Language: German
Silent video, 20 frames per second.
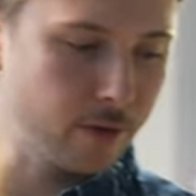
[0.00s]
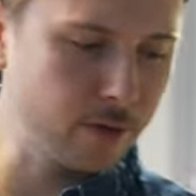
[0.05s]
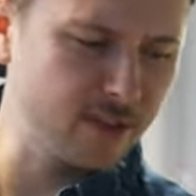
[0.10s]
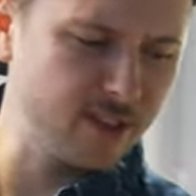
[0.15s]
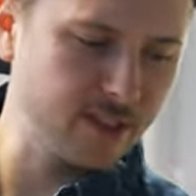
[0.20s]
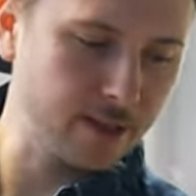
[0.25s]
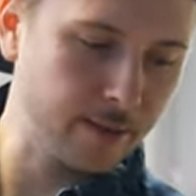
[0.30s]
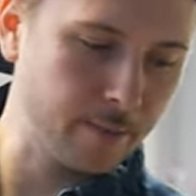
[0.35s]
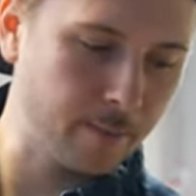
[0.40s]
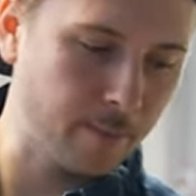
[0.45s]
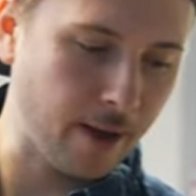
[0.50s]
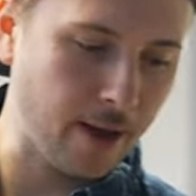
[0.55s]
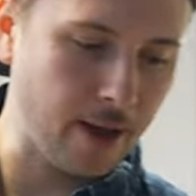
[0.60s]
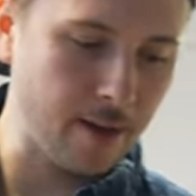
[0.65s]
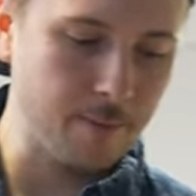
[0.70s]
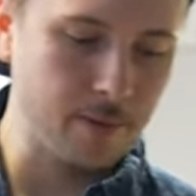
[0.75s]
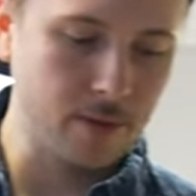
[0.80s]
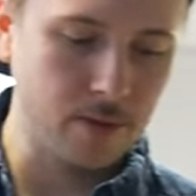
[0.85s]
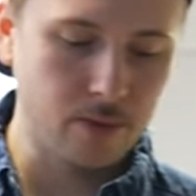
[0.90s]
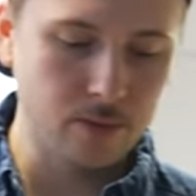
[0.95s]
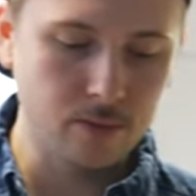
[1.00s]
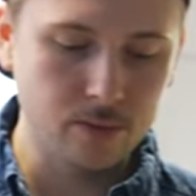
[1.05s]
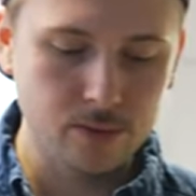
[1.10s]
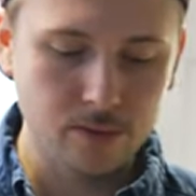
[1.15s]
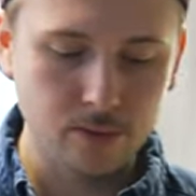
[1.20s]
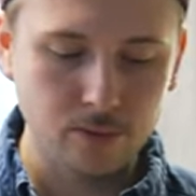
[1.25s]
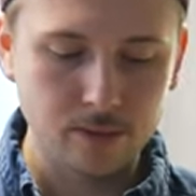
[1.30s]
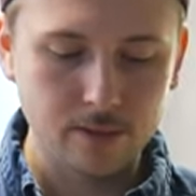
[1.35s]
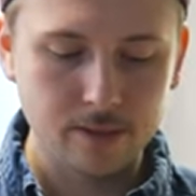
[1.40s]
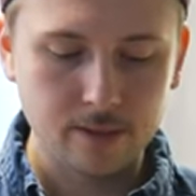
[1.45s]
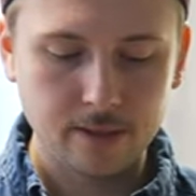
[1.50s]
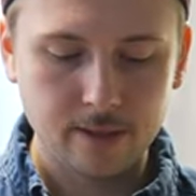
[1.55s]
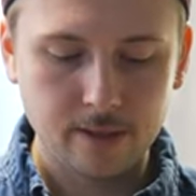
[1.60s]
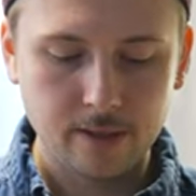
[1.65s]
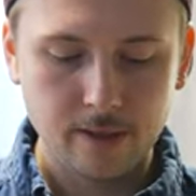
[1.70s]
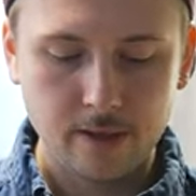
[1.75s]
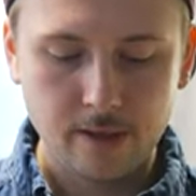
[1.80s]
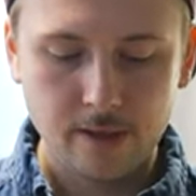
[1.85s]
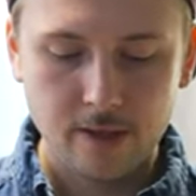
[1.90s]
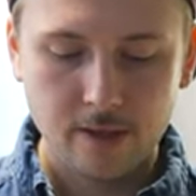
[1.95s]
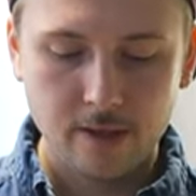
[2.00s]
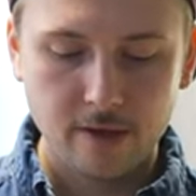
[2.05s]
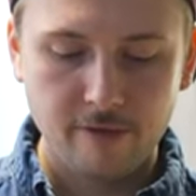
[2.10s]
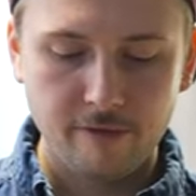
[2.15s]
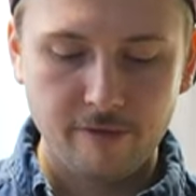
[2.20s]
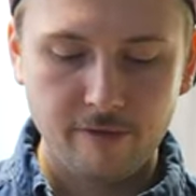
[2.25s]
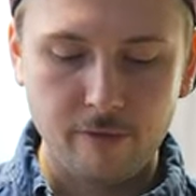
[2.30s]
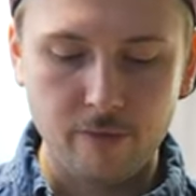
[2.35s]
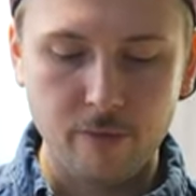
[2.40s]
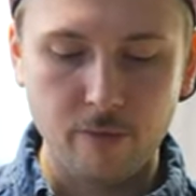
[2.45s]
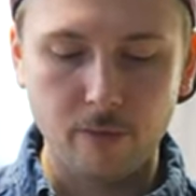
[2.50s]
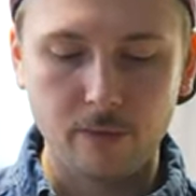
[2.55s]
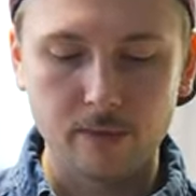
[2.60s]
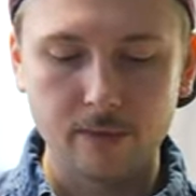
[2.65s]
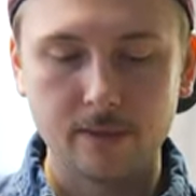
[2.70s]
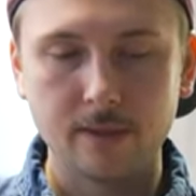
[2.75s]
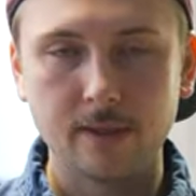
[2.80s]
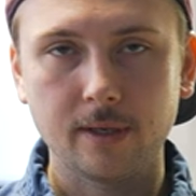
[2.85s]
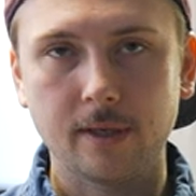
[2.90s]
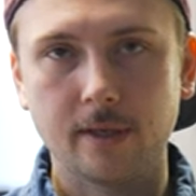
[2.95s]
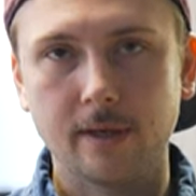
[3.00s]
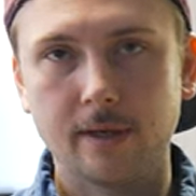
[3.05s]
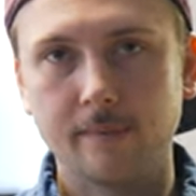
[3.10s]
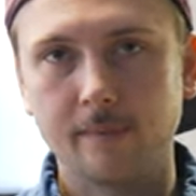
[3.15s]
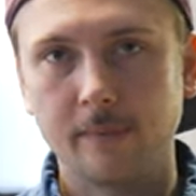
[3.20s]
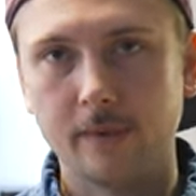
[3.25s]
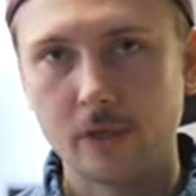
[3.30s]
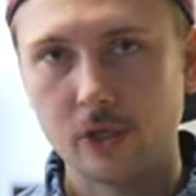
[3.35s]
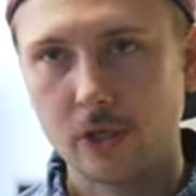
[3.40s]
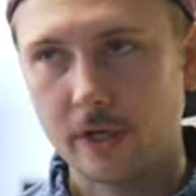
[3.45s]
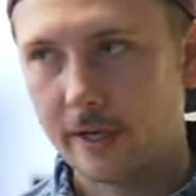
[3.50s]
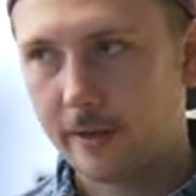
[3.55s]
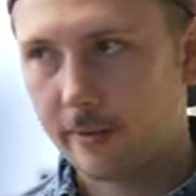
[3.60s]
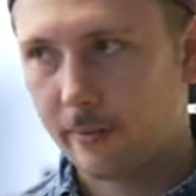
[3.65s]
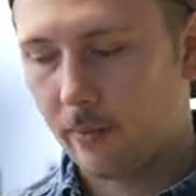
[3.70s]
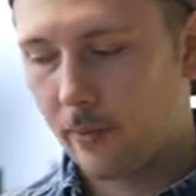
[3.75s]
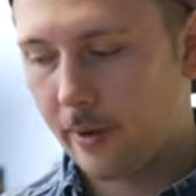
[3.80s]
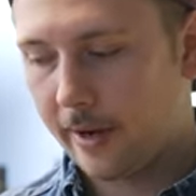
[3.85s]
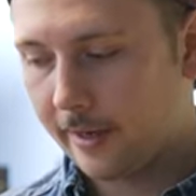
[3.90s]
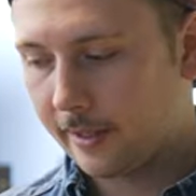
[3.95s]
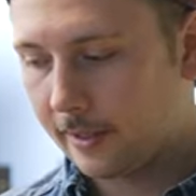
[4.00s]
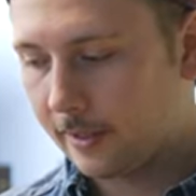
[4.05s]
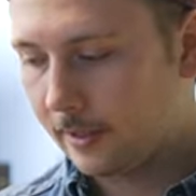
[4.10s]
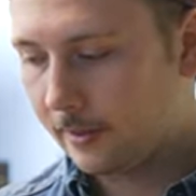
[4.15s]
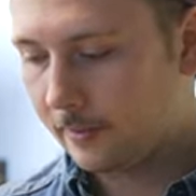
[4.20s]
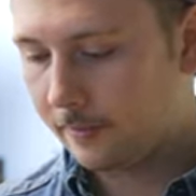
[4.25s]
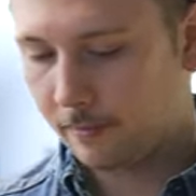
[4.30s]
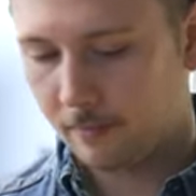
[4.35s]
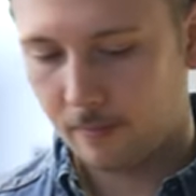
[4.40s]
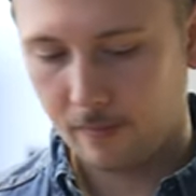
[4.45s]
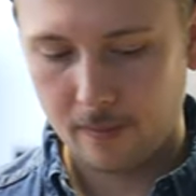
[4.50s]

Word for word: unsere Barbecue-Soße für unsere Chicken Wings.